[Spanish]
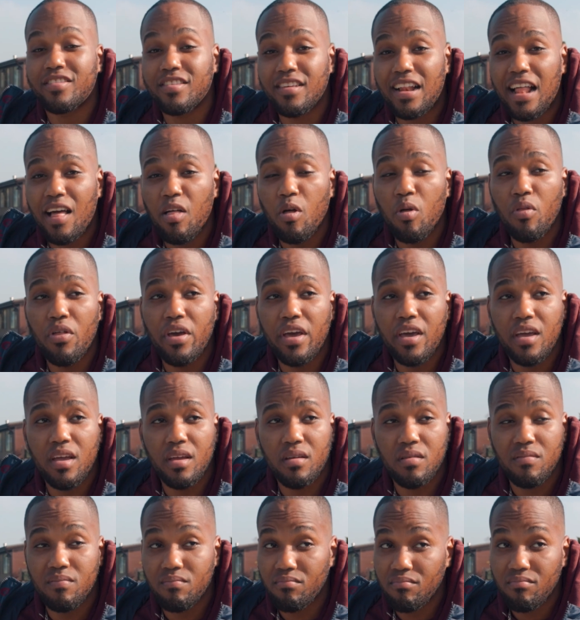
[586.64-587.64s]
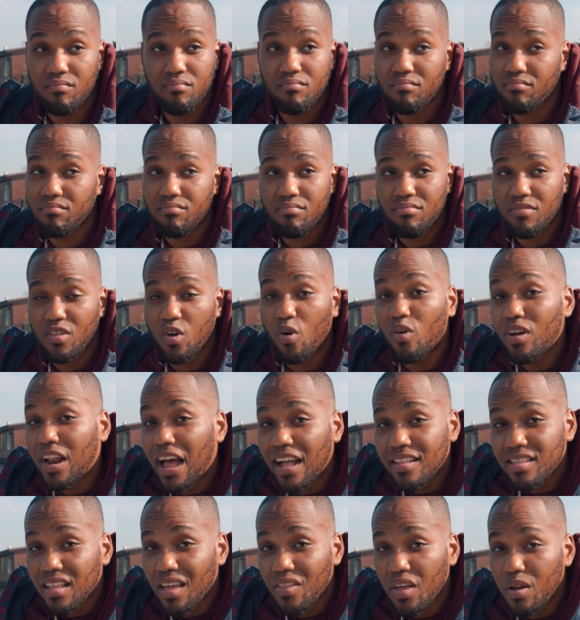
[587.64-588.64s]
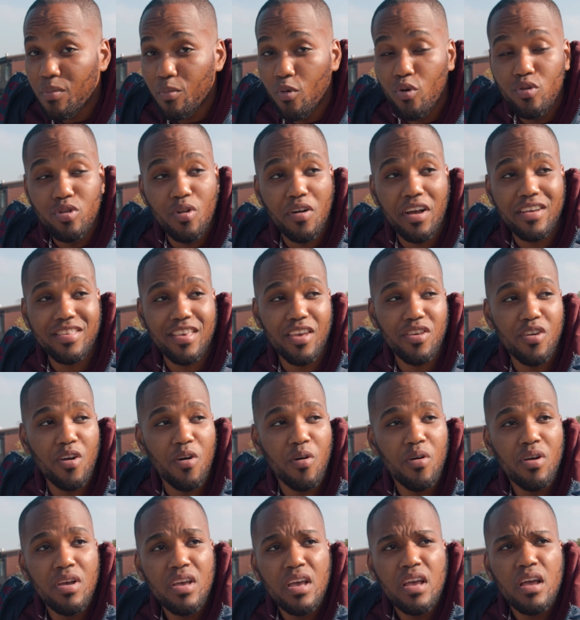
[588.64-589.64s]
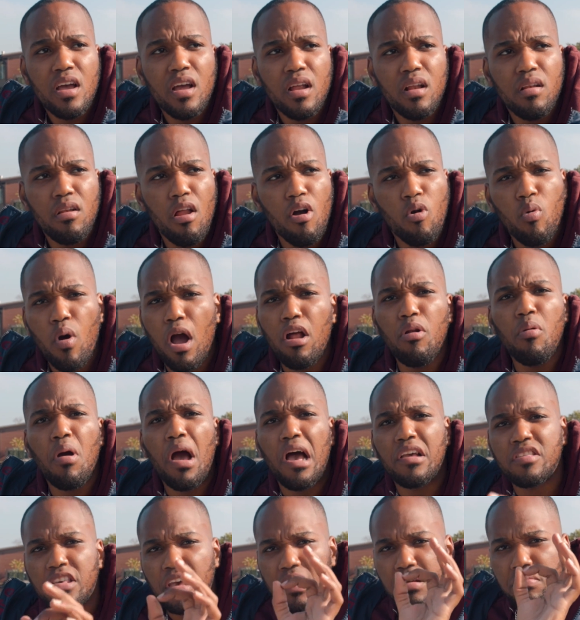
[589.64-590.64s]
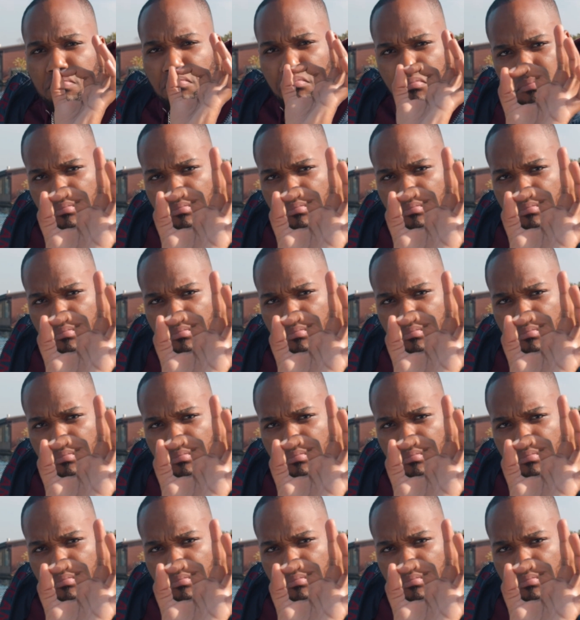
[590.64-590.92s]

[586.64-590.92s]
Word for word: ese lado de Holanda, del mundo, qué sé yo. Lo cual lo hace